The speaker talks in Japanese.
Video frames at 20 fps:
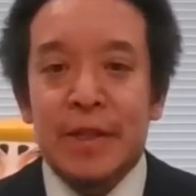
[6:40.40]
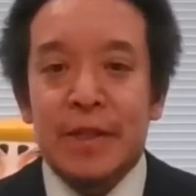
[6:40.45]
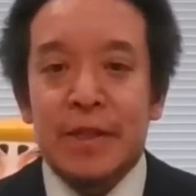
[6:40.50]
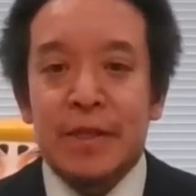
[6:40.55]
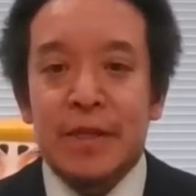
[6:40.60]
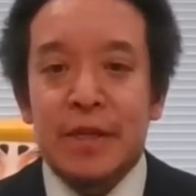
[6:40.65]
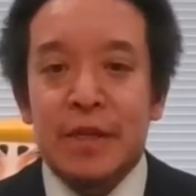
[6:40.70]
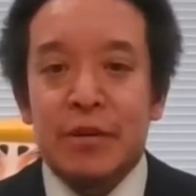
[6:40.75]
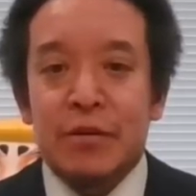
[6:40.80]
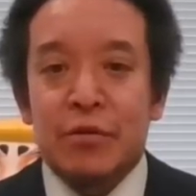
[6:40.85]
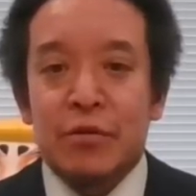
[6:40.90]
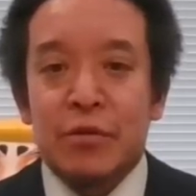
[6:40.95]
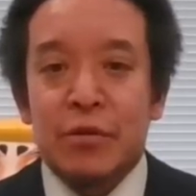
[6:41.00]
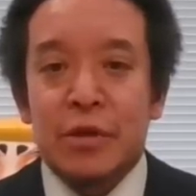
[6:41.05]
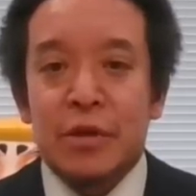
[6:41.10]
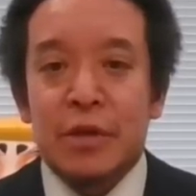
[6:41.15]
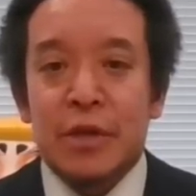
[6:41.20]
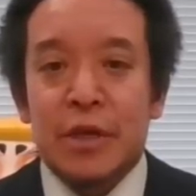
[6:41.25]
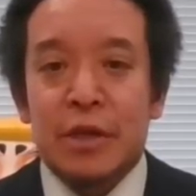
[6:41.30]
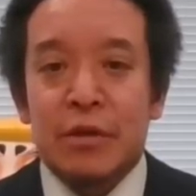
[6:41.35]
結
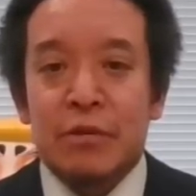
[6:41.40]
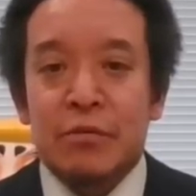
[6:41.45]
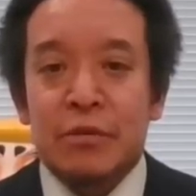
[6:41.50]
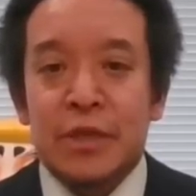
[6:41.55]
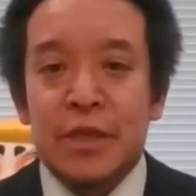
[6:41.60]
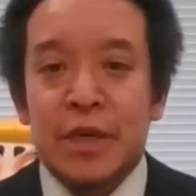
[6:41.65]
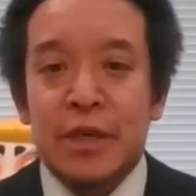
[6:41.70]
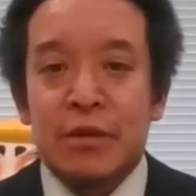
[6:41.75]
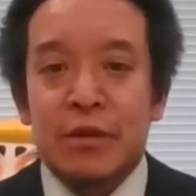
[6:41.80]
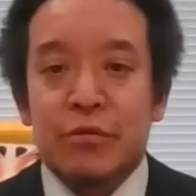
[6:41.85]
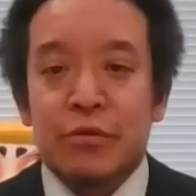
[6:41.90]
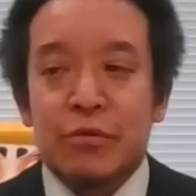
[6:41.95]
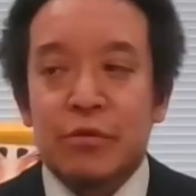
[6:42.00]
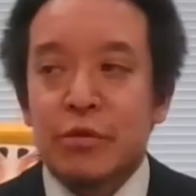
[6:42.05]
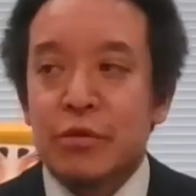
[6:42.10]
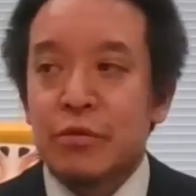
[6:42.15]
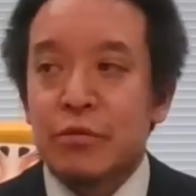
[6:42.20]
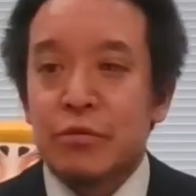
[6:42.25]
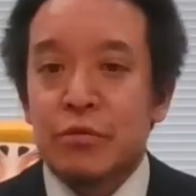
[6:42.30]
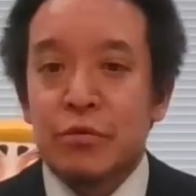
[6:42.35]
局選挙
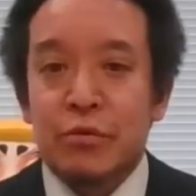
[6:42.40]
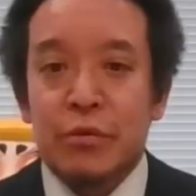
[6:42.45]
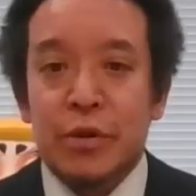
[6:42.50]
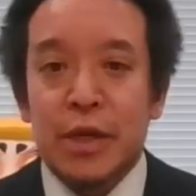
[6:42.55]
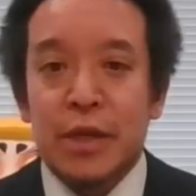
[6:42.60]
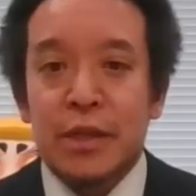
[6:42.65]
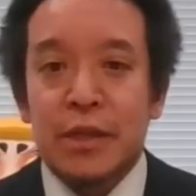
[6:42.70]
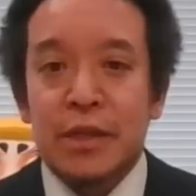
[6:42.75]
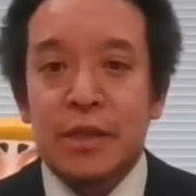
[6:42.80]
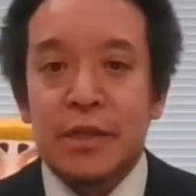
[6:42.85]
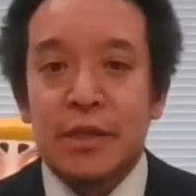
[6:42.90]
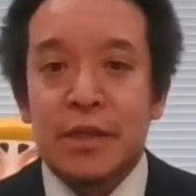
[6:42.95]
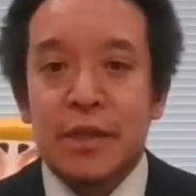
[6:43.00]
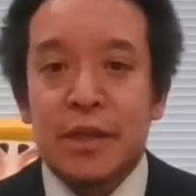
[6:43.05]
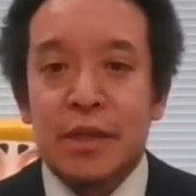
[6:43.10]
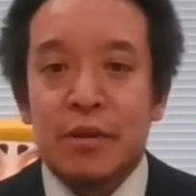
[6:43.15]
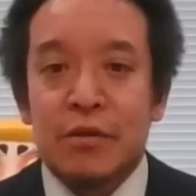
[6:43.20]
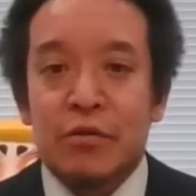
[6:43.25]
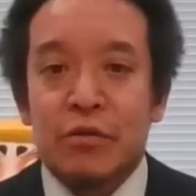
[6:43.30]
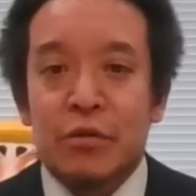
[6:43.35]
ということなんですけ
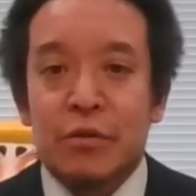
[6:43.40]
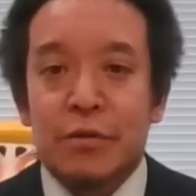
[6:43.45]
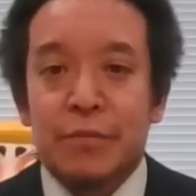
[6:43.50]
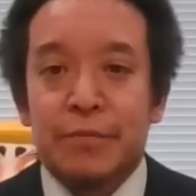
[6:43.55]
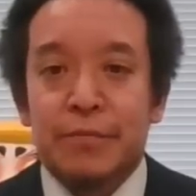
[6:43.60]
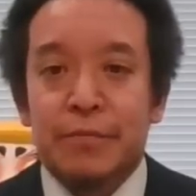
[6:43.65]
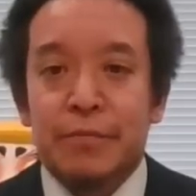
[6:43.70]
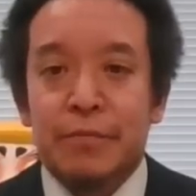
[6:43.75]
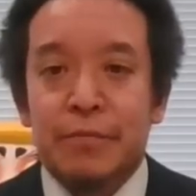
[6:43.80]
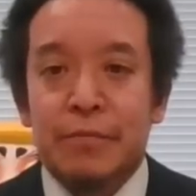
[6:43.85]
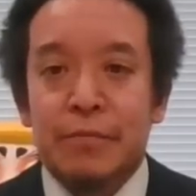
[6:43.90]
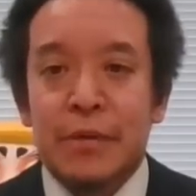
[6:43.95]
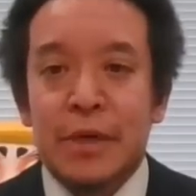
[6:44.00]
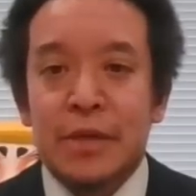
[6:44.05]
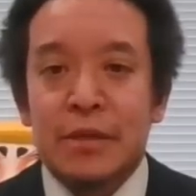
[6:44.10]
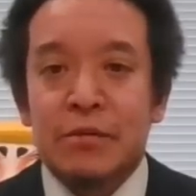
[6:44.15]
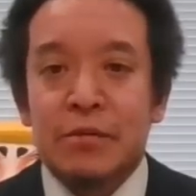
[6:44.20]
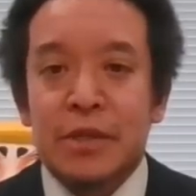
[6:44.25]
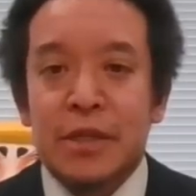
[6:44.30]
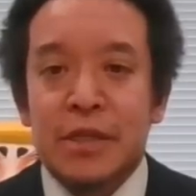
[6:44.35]
れど、
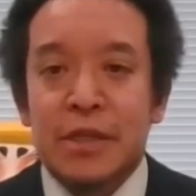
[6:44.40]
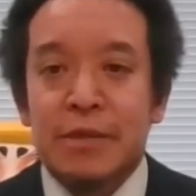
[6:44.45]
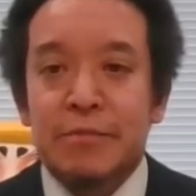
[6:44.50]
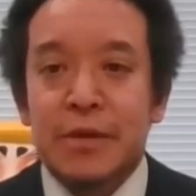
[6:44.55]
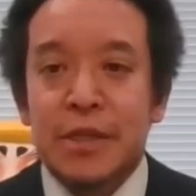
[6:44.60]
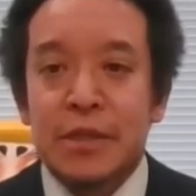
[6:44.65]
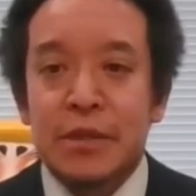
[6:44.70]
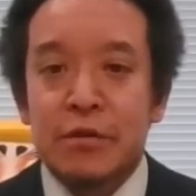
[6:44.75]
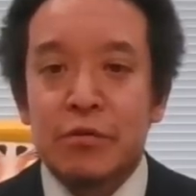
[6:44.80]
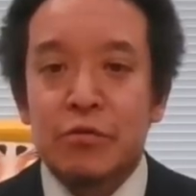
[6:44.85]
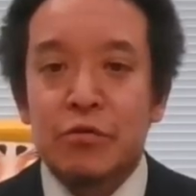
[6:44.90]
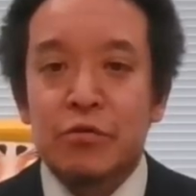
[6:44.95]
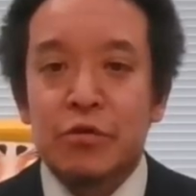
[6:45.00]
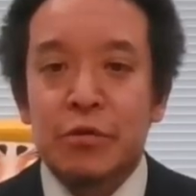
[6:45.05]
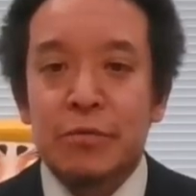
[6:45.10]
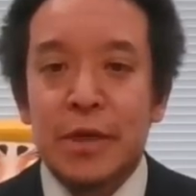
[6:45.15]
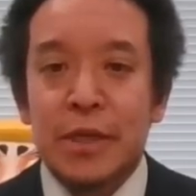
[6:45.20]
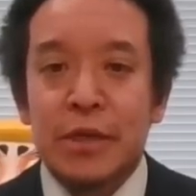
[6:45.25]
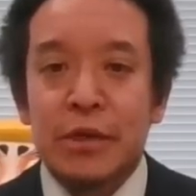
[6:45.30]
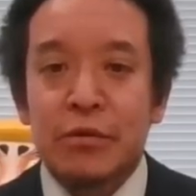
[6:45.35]
そうですね、別の
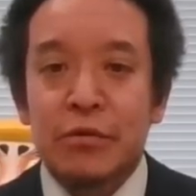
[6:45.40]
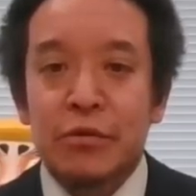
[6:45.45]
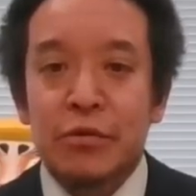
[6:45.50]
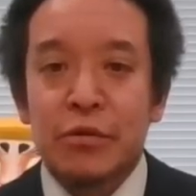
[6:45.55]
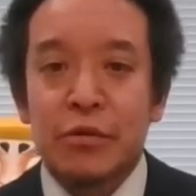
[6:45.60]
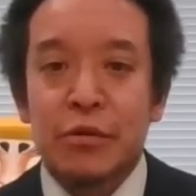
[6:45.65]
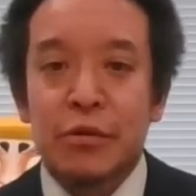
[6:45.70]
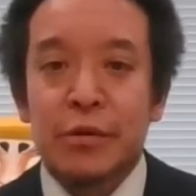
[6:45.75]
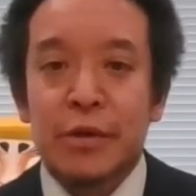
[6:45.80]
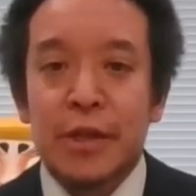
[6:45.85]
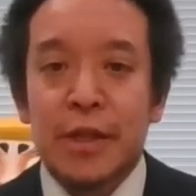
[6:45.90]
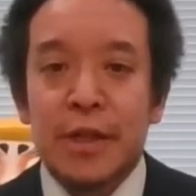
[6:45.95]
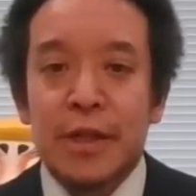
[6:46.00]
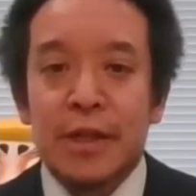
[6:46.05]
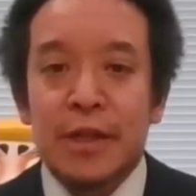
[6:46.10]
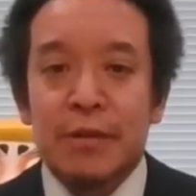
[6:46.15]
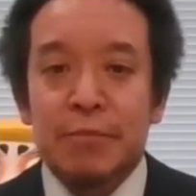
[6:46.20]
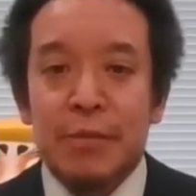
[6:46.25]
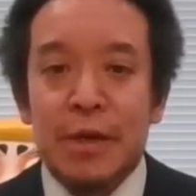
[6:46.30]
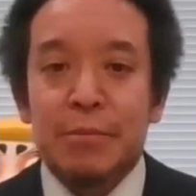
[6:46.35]
言葉で言うと、
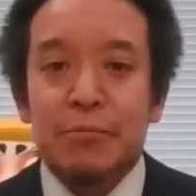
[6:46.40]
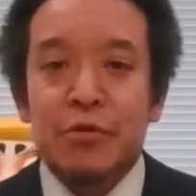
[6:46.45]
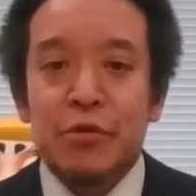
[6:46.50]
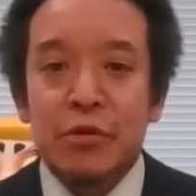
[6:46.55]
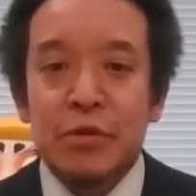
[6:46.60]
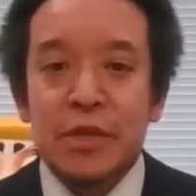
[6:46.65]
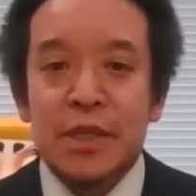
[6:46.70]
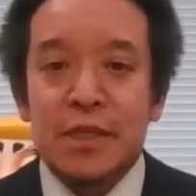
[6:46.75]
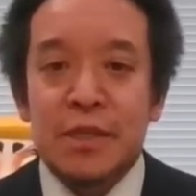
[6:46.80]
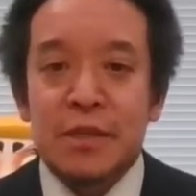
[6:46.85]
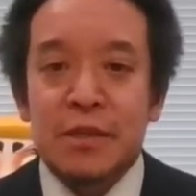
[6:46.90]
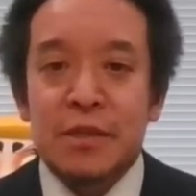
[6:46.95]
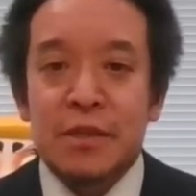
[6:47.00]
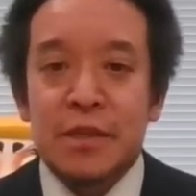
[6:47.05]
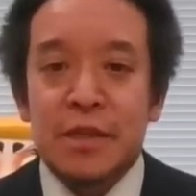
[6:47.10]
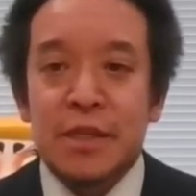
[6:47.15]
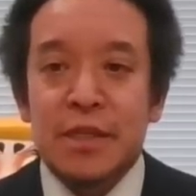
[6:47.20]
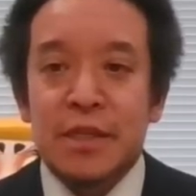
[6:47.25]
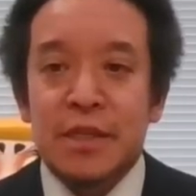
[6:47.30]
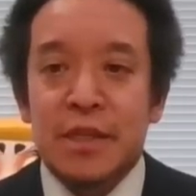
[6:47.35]
プロセス
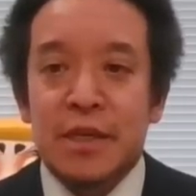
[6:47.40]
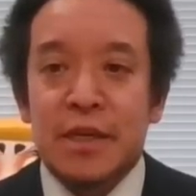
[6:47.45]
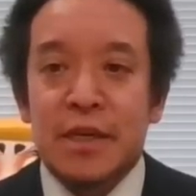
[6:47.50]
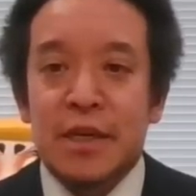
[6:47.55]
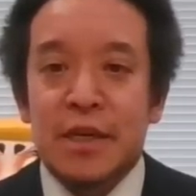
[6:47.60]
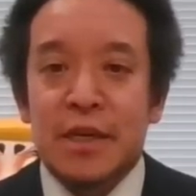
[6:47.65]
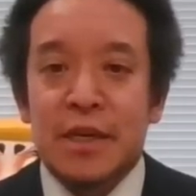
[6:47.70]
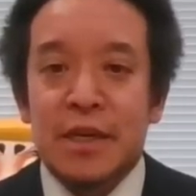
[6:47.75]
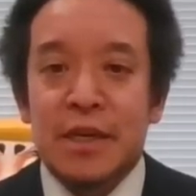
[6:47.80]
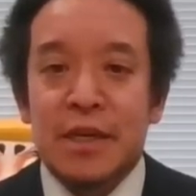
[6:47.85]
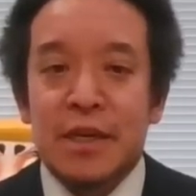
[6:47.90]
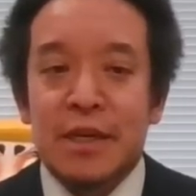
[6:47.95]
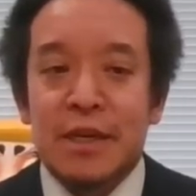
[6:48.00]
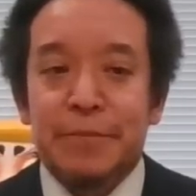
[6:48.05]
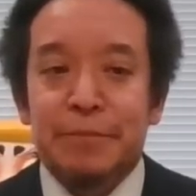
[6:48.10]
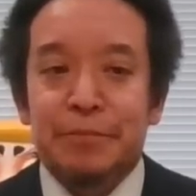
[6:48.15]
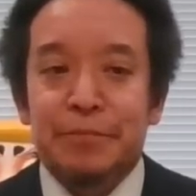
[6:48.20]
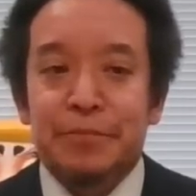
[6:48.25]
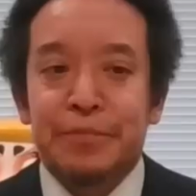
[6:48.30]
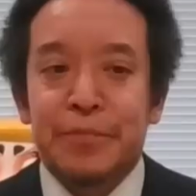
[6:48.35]
です
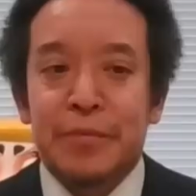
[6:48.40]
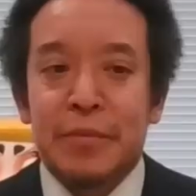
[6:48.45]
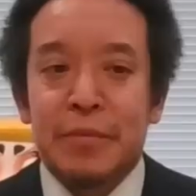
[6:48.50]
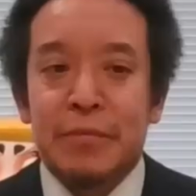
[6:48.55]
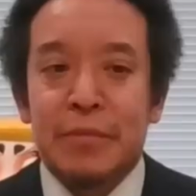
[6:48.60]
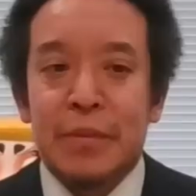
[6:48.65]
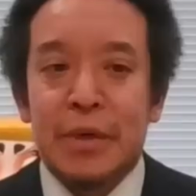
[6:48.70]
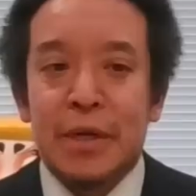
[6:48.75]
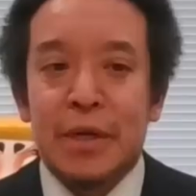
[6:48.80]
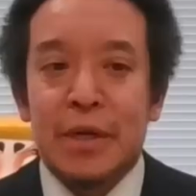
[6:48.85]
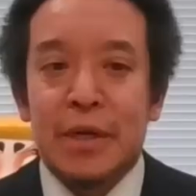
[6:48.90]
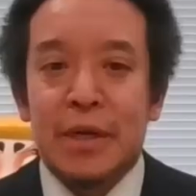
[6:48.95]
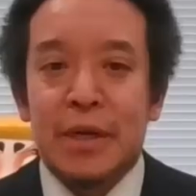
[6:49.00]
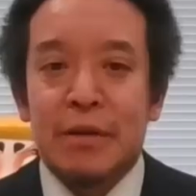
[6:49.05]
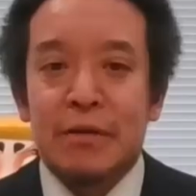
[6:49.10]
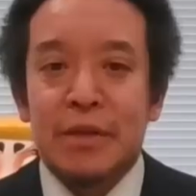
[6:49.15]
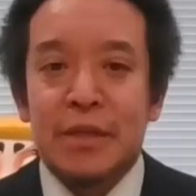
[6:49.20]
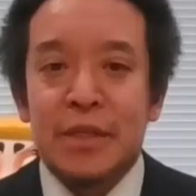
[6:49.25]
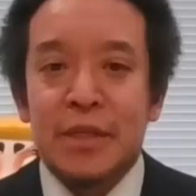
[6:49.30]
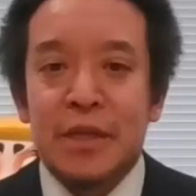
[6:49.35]
ね。
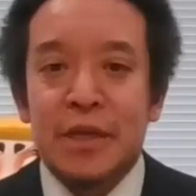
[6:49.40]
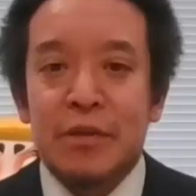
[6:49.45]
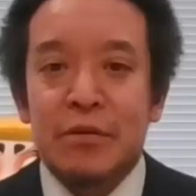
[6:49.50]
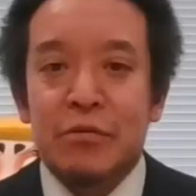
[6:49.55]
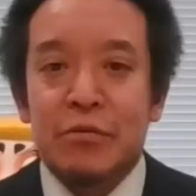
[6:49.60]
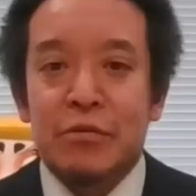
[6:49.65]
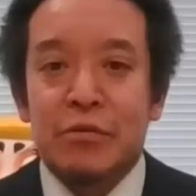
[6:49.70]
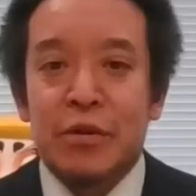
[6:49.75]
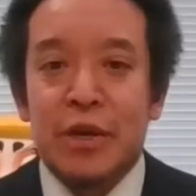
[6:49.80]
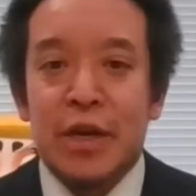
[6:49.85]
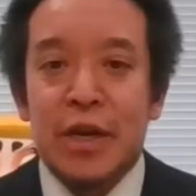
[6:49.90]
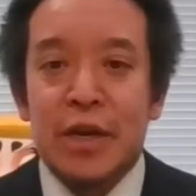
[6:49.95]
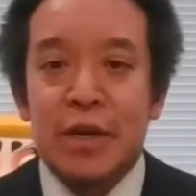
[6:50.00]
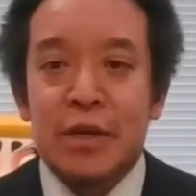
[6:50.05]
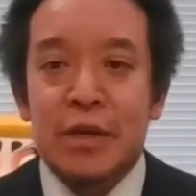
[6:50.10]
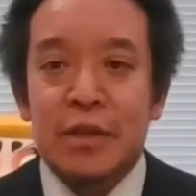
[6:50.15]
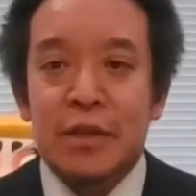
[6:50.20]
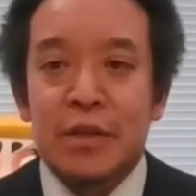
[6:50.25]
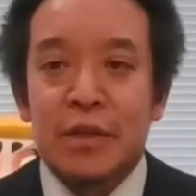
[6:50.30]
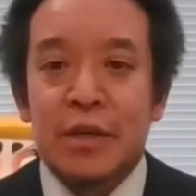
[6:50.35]
NHK 党のね、やり
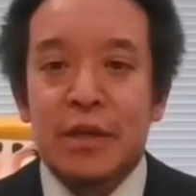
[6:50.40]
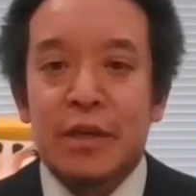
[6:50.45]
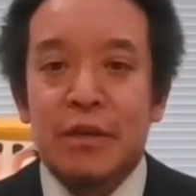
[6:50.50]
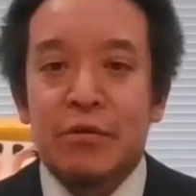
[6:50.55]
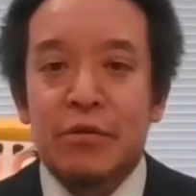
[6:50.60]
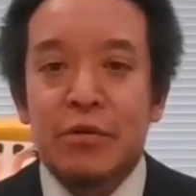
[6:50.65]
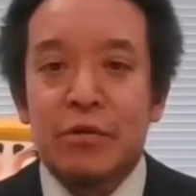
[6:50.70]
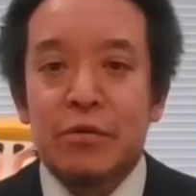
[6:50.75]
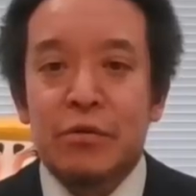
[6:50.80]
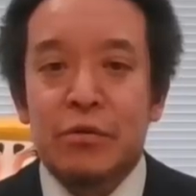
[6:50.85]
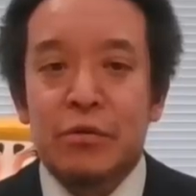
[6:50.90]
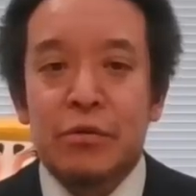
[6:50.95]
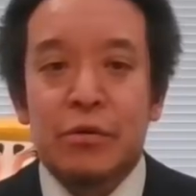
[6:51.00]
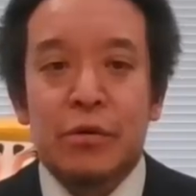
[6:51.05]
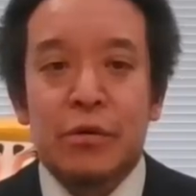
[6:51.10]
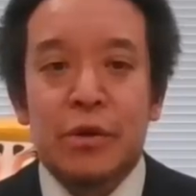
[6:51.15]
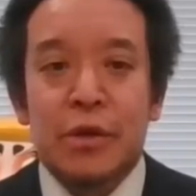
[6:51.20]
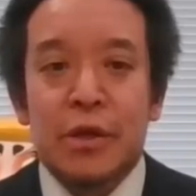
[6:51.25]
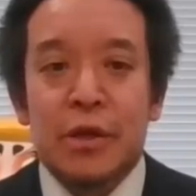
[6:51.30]
方でいろいろと、